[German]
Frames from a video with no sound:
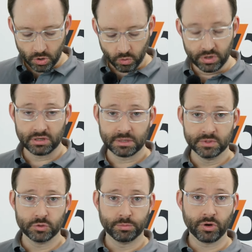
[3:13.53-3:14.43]
und auch damit
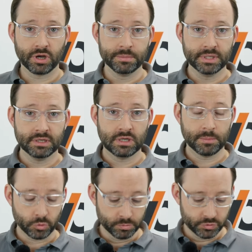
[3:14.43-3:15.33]
zu programmieren,
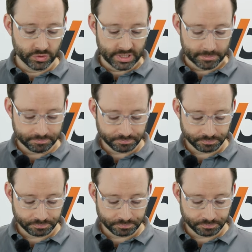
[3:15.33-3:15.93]
damit umzugehen.